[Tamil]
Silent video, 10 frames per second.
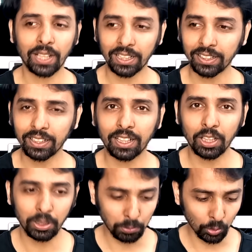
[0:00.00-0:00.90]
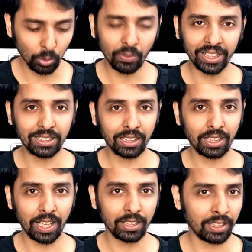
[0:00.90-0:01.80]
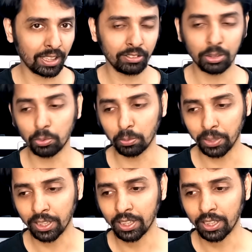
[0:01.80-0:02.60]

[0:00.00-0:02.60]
அதாவது என்னென்னா இப்போ உங்கள் வயதில் நான் இருக்கேன்னு வச்சுப்போமே